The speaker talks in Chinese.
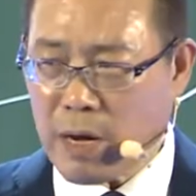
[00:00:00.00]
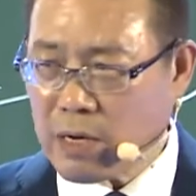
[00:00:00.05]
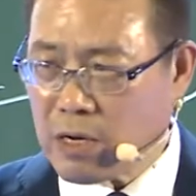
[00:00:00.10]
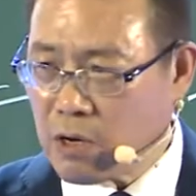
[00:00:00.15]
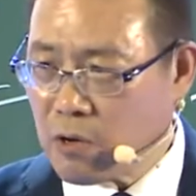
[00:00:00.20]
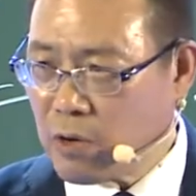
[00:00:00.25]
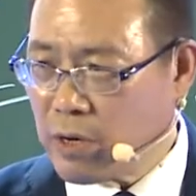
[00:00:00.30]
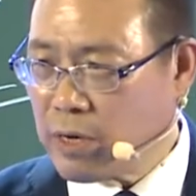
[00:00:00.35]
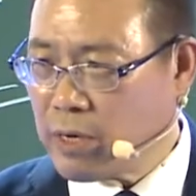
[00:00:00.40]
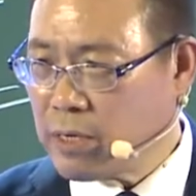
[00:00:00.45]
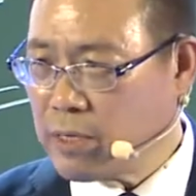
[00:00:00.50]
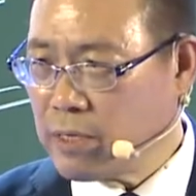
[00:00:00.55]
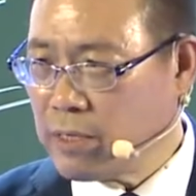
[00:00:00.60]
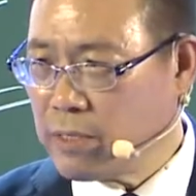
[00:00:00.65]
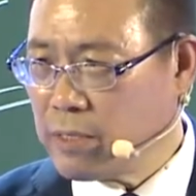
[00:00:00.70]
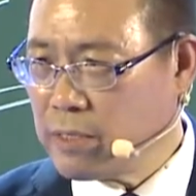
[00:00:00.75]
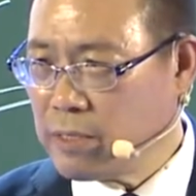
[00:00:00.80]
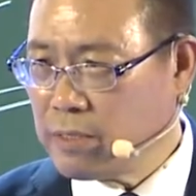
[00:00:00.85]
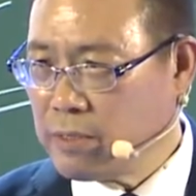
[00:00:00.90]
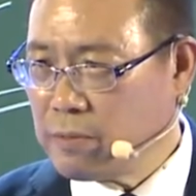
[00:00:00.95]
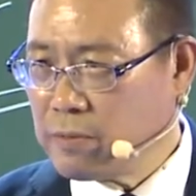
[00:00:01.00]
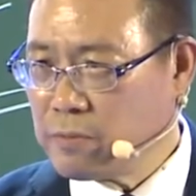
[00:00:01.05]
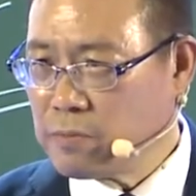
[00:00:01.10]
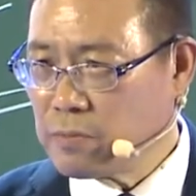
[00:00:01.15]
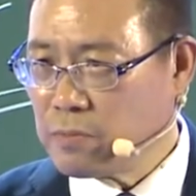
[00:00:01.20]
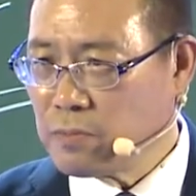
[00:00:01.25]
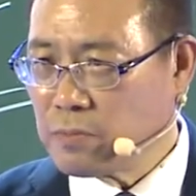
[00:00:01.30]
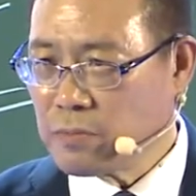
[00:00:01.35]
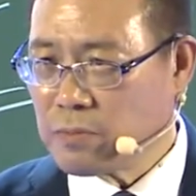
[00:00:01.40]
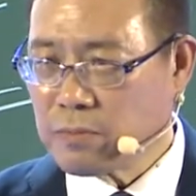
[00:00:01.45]
各位？
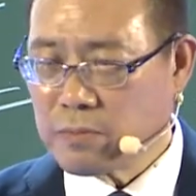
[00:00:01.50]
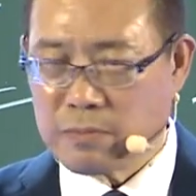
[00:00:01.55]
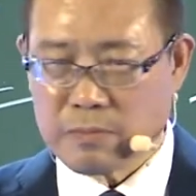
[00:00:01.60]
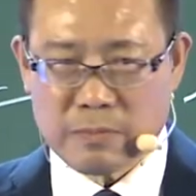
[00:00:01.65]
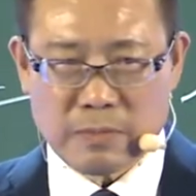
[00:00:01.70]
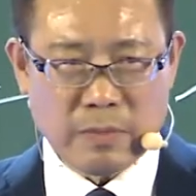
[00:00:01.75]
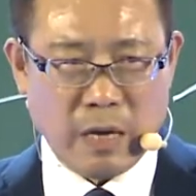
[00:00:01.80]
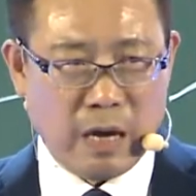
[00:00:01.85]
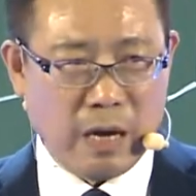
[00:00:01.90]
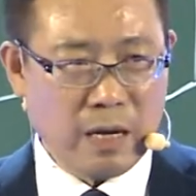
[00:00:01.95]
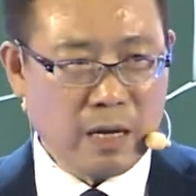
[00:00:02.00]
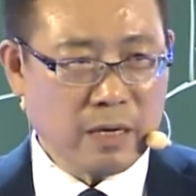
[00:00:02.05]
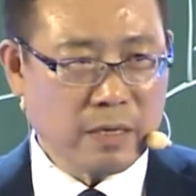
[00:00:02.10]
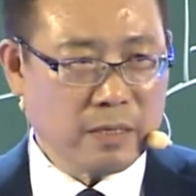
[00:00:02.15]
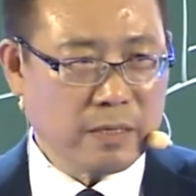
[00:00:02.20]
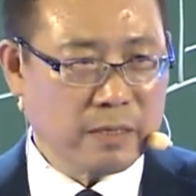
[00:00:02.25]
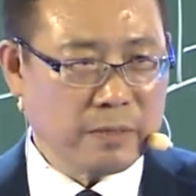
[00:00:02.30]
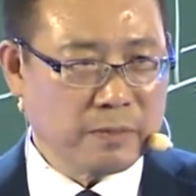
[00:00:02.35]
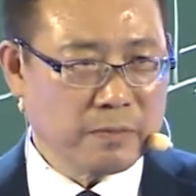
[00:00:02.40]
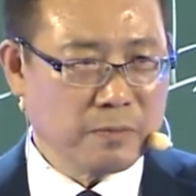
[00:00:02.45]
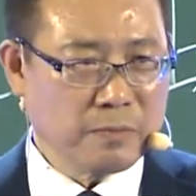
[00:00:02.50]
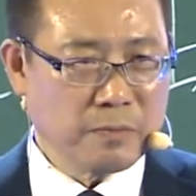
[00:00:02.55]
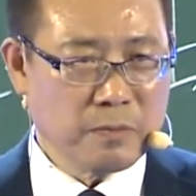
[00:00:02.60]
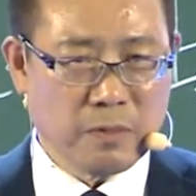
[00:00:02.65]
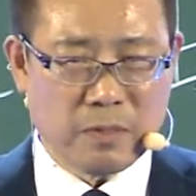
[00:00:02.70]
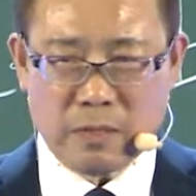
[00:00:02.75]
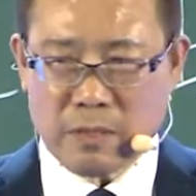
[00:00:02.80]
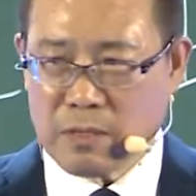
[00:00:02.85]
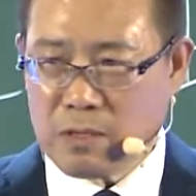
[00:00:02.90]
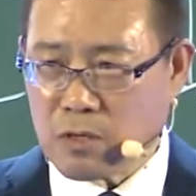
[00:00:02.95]
啊，
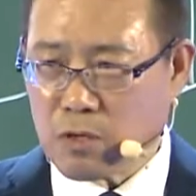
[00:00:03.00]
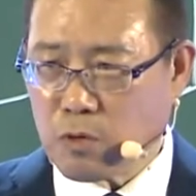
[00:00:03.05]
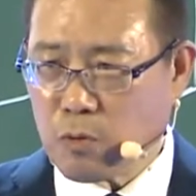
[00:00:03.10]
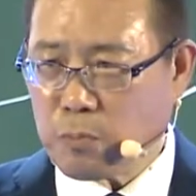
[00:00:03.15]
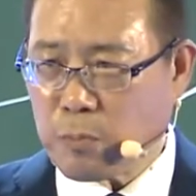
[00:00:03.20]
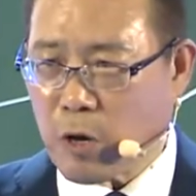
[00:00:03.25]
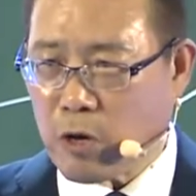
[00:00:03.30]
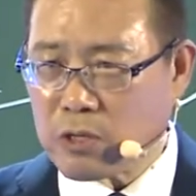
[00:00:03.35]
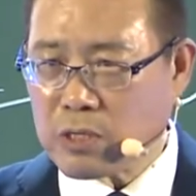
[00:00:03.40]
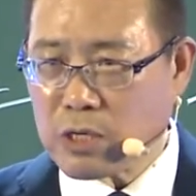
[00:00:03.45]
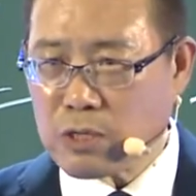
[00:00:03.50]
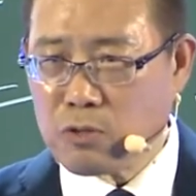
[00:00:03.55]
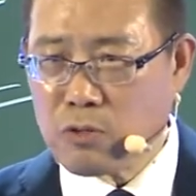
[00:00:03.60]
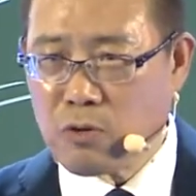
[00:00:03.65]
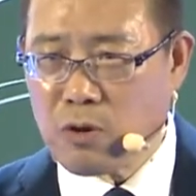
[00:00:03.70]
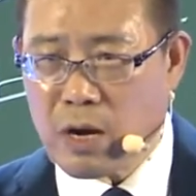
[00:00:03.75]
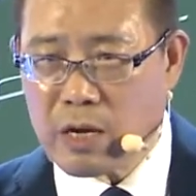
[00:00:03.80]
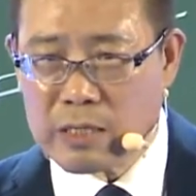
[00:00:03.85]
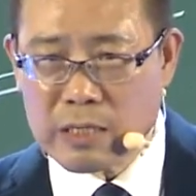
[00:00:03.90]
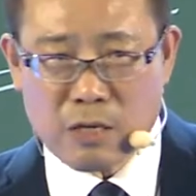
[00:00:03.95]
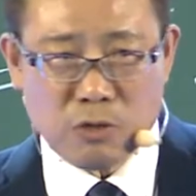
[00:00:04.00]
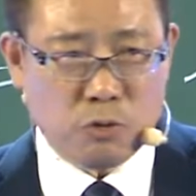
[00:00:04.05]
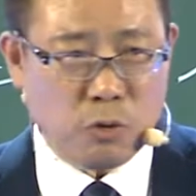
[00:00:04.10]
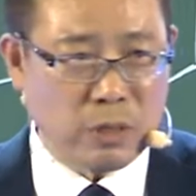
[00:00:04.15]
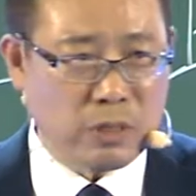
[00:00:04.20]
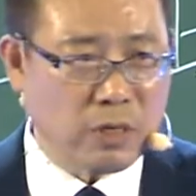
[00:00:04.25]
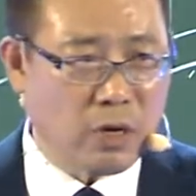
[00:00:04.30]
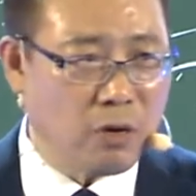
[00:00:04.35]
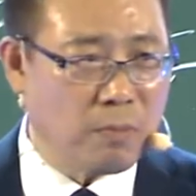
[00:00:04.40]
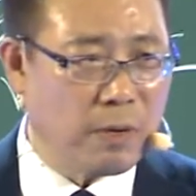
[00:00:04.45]
你们表情都还在睡
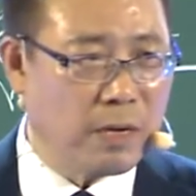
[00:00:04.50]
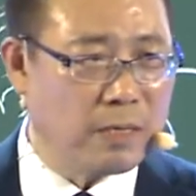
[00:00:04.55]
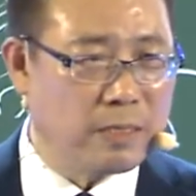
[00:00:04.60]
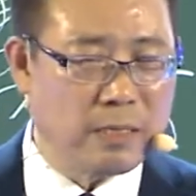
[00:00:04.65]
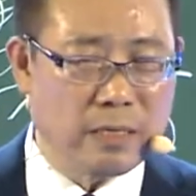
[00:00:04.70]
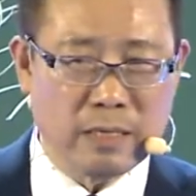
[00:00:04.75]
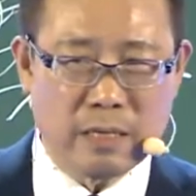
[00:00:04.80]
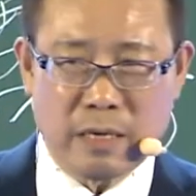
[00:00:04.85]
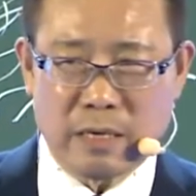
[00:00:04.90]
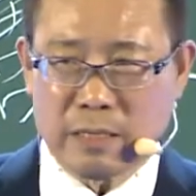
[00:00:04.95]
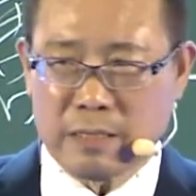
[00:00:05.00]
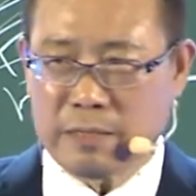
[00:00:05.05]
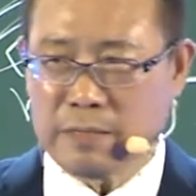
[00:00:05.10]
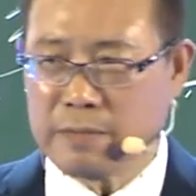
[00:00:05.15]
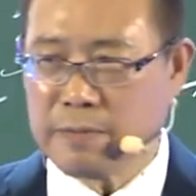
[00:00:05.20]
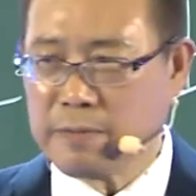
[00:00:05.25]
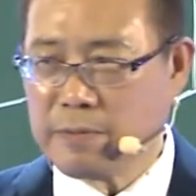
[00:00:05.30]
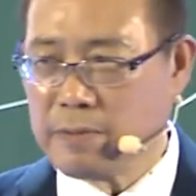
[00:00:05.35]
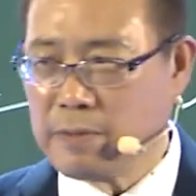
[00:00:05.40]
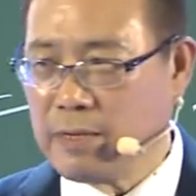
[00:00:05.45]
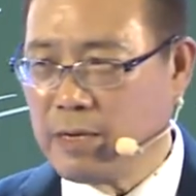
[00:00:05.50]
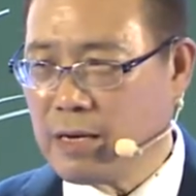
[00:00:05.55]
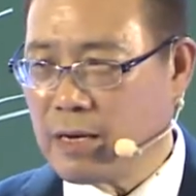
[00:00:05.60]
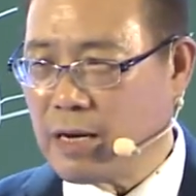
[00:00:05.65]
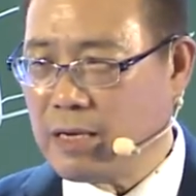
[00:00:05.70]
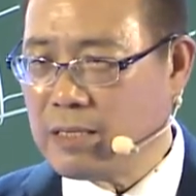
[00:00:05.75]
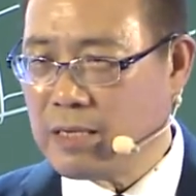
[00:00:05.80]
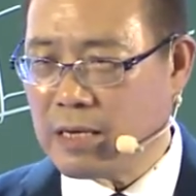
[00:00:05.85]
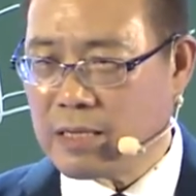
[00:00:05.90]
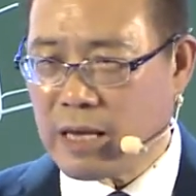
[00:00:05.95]
觉吗？还是怎样？
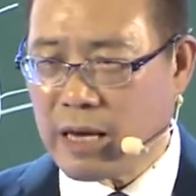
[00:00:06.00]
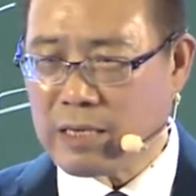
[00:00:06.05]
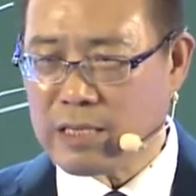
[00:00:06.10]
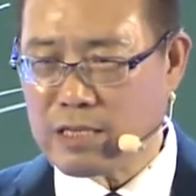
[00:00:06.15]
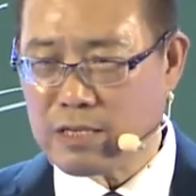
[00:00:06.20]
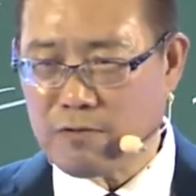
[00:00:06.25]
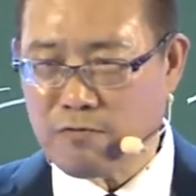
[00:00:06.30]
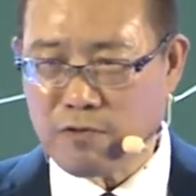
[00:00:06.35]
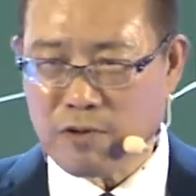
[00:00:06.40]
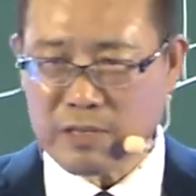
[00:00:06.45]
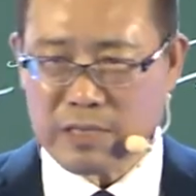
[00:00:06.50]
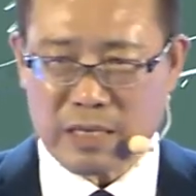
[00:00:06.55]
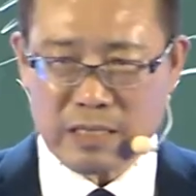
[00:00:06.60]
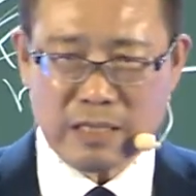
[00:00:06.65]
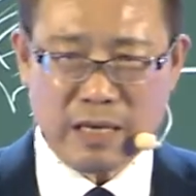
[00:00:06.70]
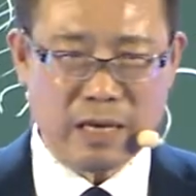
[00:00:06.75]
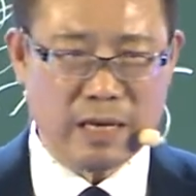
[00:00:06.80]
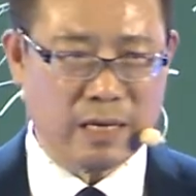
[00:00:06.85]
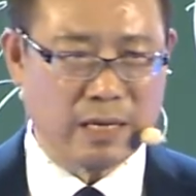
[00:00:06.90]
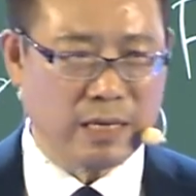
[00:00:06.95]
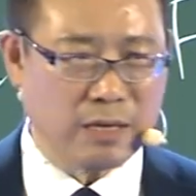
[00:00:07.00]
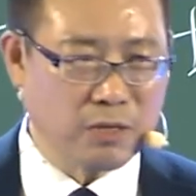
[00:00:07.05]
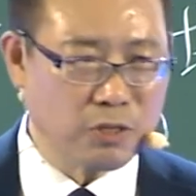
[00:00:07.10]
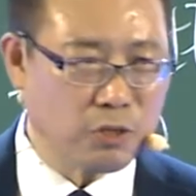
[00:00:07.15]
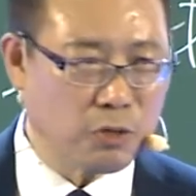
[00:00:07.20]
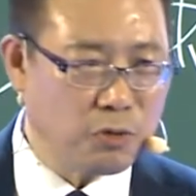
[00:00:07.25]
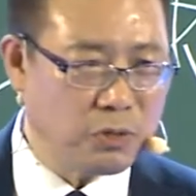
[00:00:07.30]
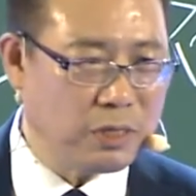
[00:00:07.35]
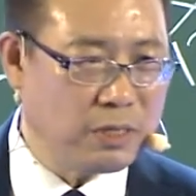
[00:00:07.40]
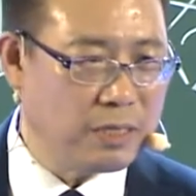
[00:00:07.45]
刚才太兴奋，现在要
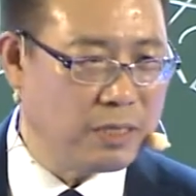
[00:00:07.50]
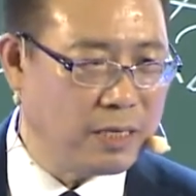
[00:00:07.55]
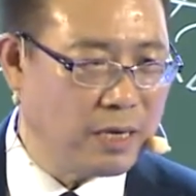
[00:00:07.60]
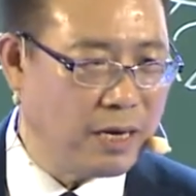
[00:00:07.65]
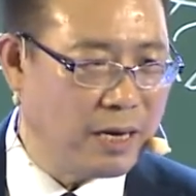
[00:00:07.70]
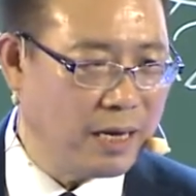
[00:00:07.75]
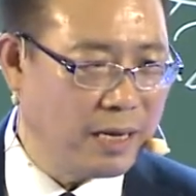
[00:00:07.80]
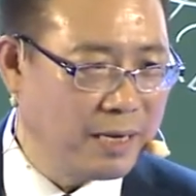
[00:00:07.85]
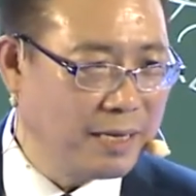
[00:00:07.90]
休息一下。